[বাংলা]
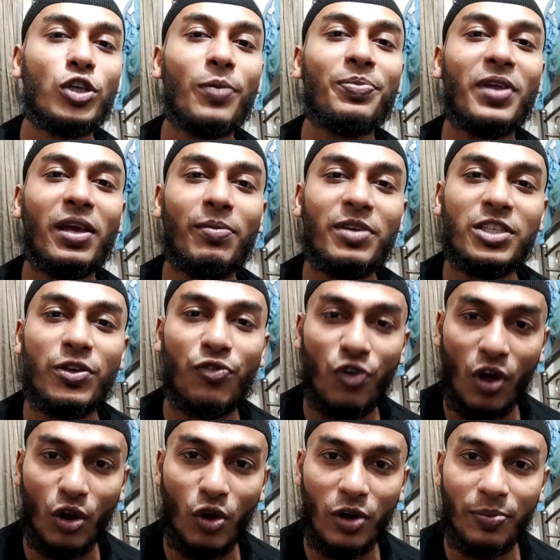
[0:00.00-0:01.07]
সবথেকে বেশি
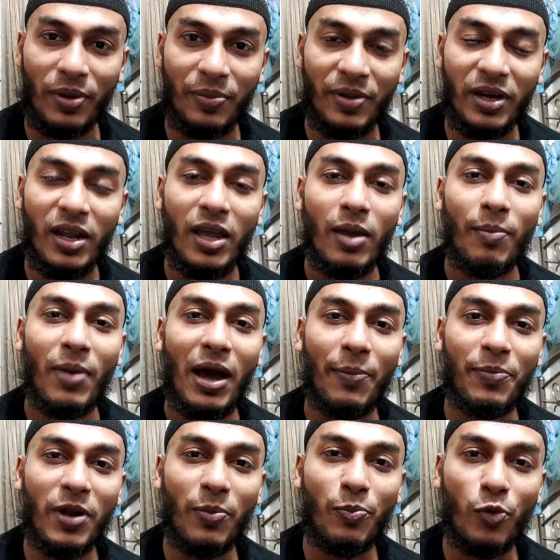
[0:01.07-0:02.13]
ফলোয়ার পাবেন বা
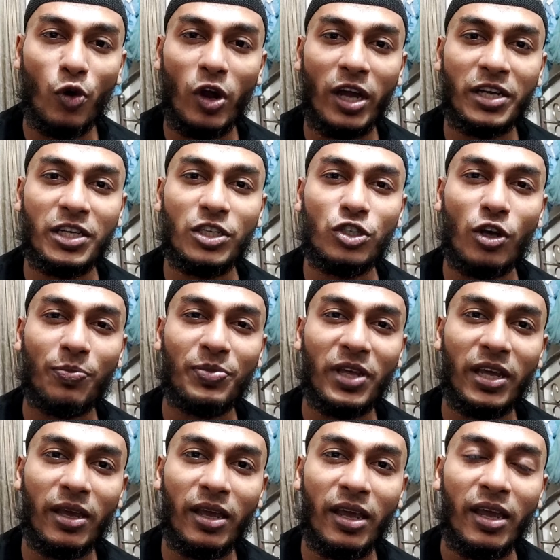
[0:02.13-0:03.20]
আপনার প্রোডাক্টটি
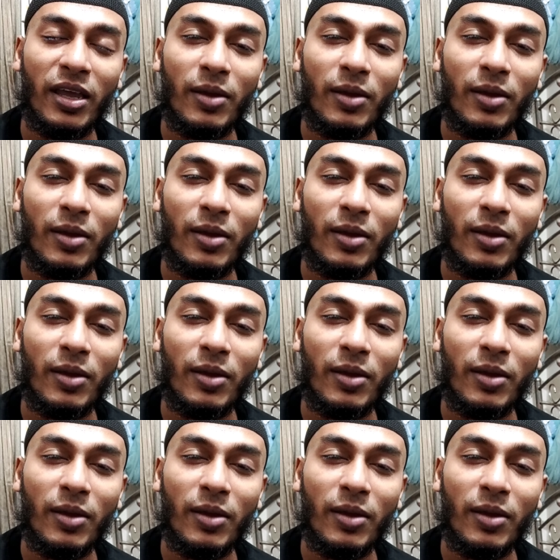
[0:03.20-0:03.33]
সবথেকে